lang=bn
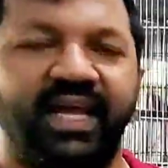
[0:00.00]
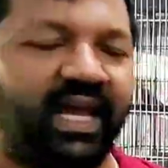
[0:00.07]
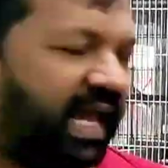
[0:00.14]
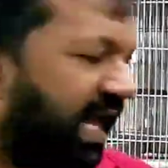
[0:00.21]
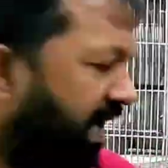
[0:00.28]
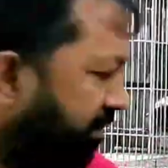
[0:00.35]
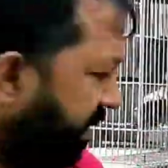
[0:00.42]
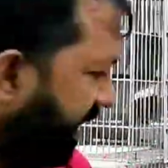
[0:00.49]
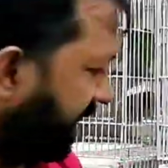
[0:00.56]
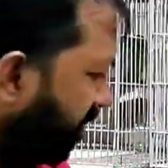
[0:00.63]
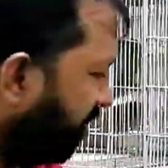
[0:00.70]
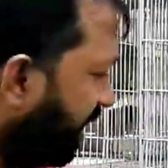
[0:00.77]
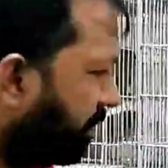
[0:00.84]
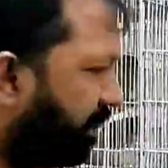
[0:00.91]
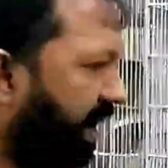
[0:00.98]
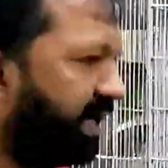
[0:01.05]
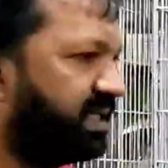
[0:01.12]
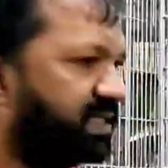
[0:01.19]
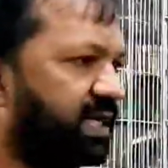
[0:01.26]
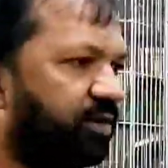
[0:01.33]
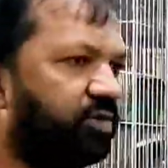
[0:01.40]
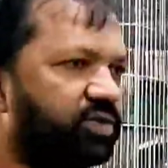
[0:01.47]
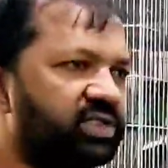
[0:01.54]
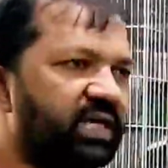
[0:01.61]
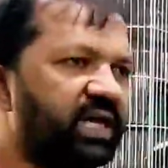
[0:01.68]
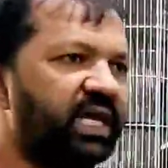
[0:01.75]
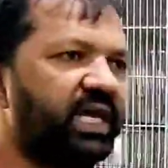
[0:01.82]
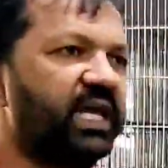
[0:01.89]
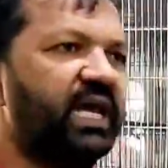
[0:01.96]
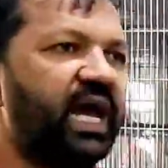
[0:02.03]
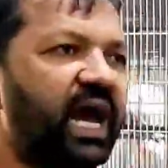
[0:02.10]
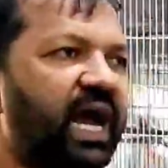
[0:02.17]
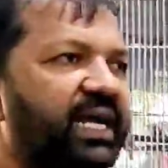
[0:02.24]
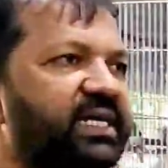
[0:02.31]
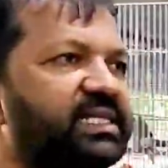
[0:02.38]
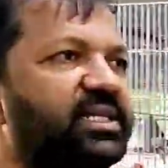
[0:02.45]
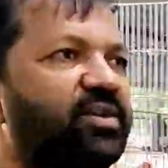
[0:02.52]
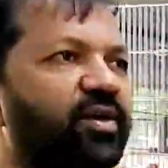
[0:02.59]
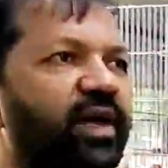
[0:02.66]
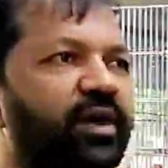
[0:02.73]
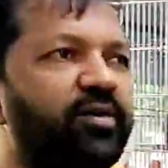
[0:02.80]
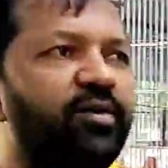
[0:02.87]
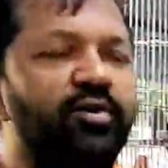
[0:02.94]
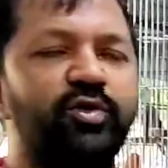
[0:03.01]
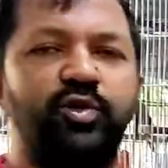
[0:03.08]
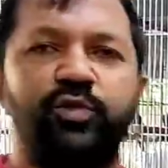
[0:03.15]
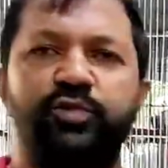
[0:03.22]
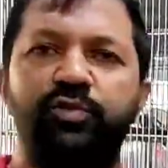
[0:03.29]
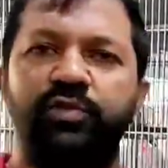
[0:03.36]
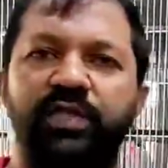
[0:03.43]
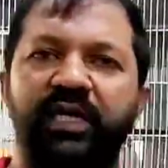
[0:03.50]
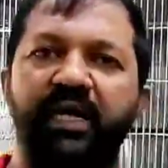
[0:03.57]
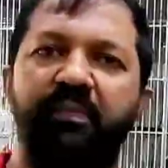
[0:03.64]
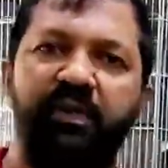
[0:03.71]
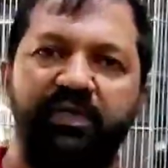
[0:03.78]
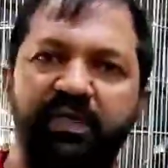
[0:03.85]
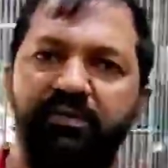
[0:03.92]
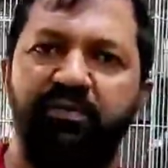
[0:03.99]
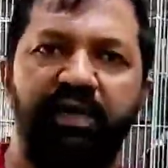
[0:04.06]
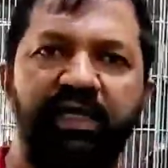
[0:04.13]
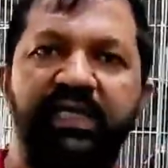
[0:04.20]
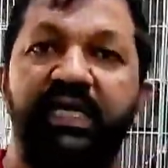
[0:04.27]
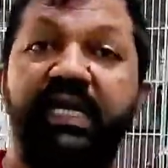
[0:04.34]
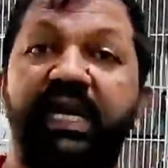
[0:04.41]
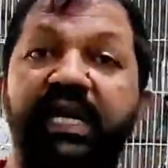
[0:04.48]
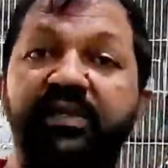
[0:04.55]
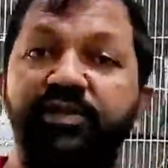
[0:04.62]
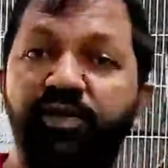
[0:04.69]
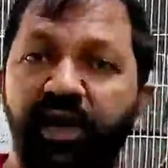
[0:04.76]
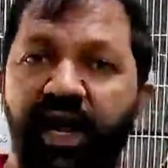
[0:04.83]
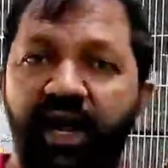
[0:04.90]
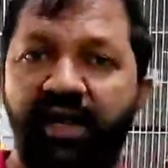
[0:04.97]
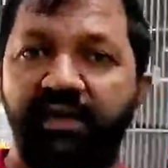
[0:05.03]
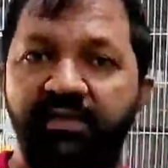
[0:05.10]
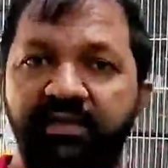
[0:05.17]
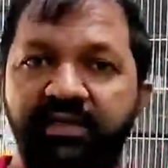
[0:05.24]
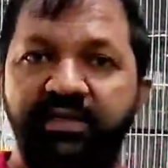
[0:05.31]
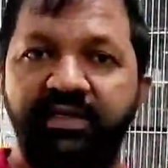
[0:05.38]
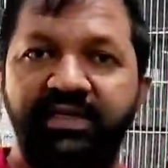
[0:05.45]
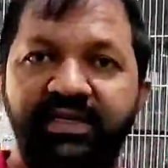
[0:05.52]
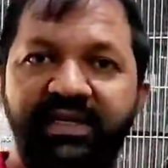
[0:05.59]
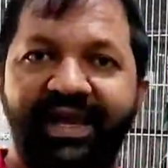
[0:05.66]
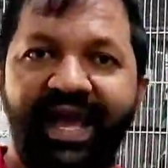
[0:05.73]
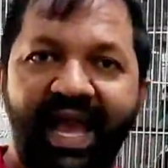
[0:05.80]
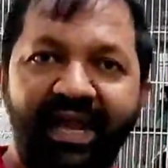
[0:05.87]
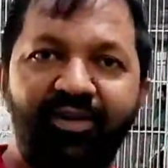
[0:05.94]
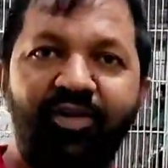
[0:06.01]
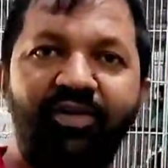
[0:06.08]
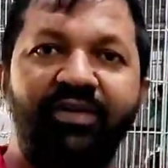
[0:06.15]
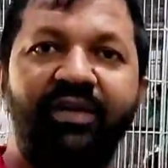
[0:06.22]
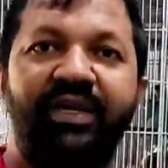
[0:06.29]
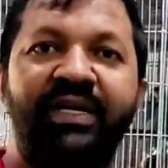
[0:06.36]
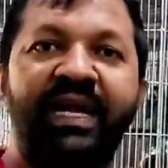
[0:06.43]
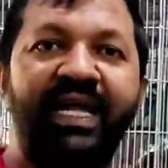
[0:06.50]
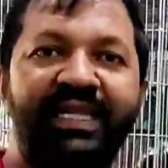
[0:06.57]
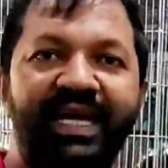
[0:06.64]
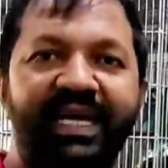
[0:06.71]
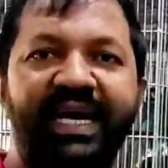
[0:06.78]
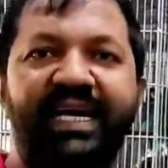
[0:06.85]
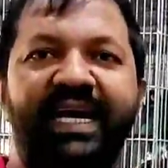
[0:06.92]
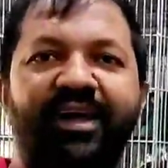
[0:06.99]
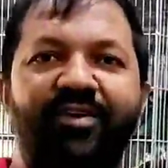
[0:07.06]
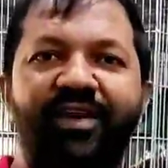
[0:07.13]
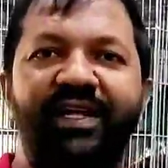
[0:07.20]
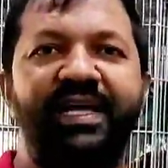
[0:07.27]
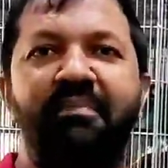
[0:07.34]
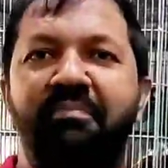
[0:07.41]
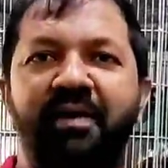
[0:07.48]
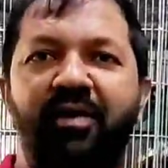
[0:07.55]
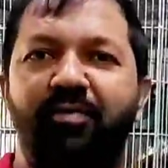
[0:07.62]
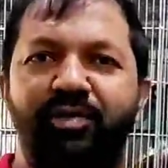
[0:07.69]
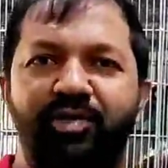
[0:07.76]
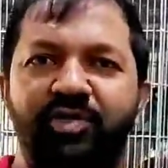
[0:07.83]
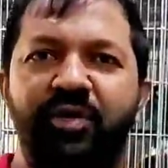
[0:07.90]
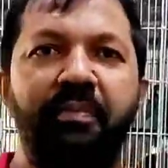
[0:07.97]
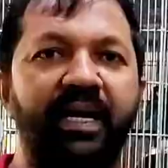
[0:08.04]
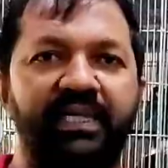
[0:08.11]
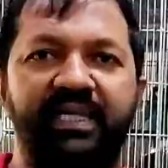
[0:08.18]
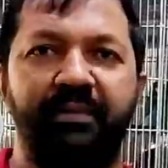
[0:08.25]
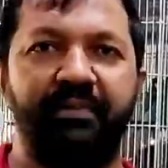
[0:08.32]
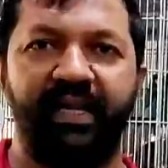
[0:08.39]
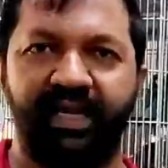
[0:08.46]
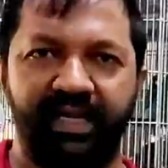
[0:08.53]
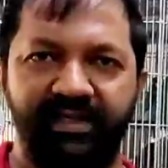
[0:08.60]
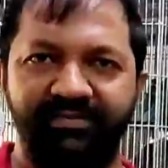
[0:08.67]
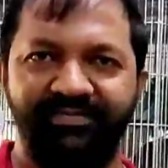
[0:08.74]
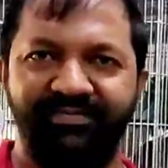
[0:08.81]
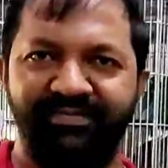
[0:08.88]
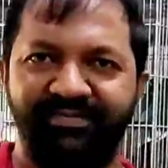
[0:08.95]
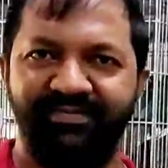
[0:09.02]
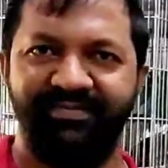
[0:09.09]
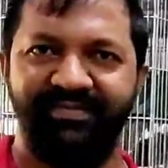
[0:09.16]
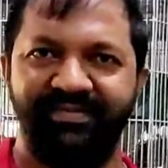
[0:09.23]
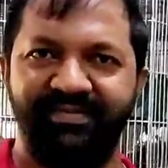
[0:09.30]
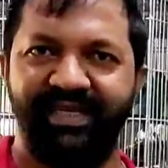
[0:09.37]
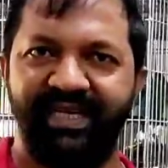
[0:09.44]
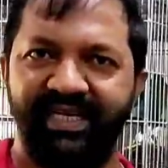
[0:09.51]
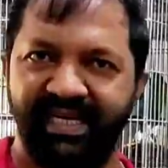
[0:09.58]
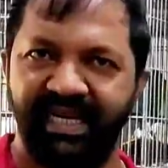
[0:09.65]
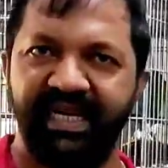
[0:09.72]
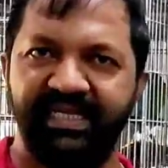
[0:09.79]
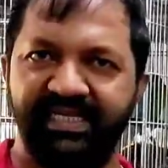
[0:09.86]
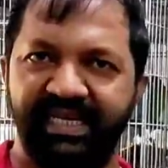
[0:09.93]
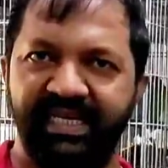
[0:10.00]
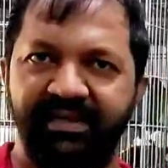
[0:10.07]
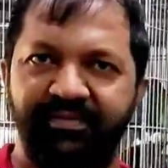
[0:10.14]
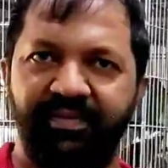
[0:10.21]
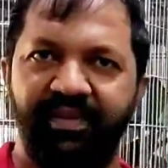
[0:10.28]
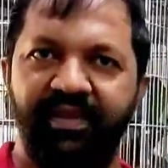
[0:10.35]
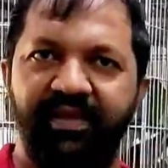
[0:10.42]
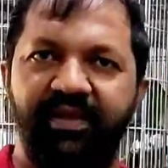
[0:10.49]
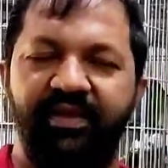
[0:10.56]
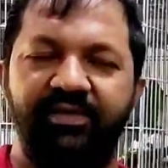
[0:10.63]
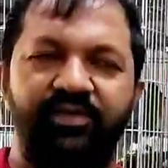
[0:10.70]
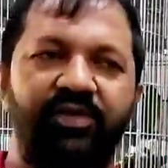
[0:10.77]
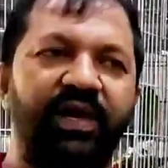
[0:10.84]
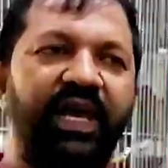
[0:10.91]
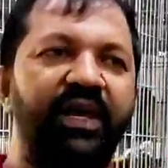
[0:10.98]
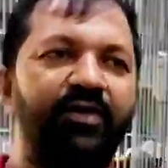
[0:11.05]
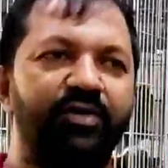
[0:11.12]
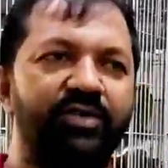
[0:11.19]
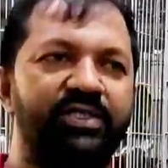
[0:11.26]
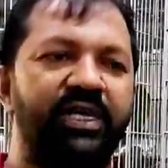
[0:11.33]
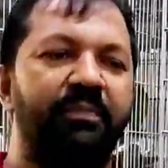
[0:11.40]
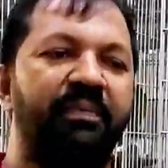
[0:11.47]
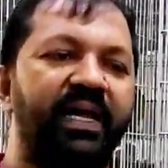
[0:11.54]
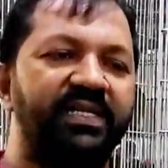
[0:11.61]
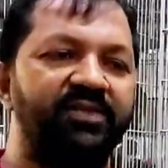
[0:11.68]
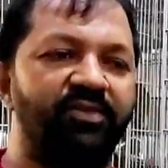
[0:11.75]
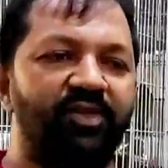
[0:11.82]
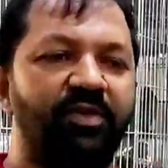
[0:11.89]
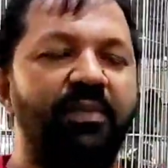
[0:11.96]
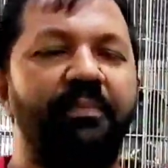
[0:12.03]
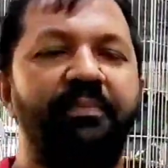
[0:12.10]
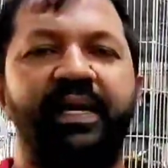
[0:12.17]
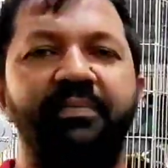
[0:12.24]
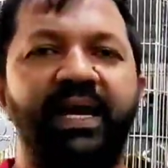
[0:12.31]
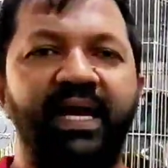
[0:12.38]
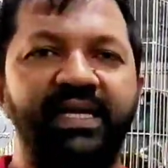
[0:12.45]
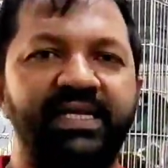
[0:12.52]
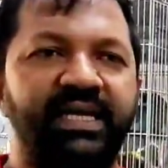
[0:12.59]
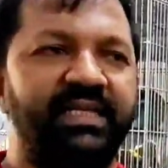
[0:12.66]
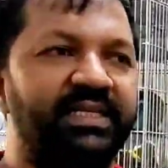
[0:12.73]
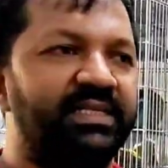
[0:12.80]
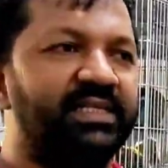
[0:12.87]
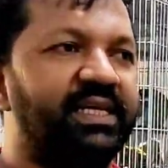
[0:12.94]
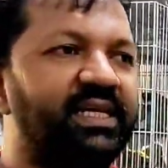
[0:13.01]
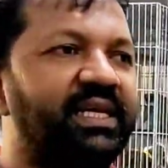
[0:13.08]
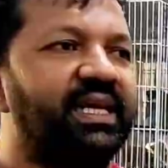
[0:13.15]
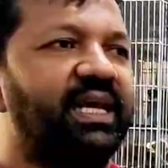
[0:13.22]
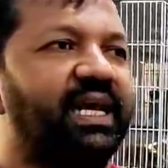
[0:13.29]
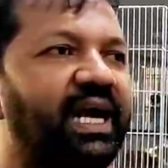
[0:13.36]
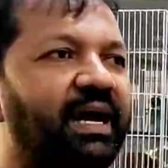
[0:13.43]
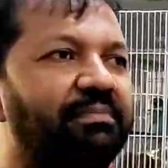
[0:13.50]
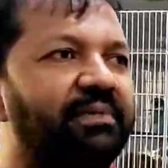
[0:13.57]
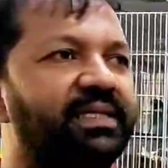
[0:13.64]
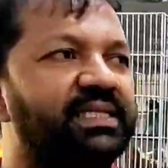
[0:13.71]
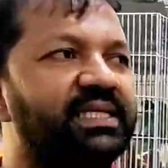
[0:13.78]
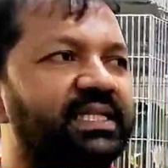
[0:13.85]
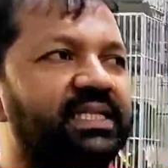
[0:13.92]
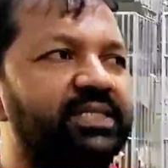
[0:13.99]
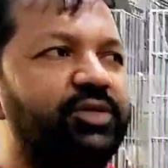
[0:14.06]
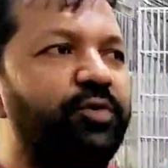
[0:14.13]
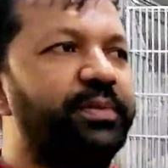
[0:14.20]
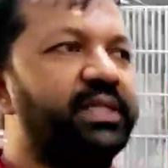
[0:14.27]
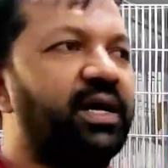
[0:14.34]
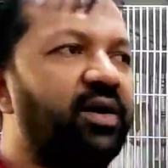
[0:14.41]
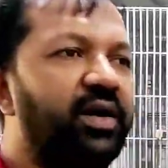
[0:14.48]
জানতে চাই এই প্রাইসটা হচ্ছে আগে ছিল এগুলো সত্তর থেকে পঁচাত্তর হাজার টাকা জোড়া এখন না থাকার কারণে দামটা অবশ্যই বাড়তে পারে ঠিক আছে তো এই হচ্ছে প্রাইসগুলোর ব্যাপারে আমি আইডিয়া দিচ্ছি আপনাদের যাতে সুবিধা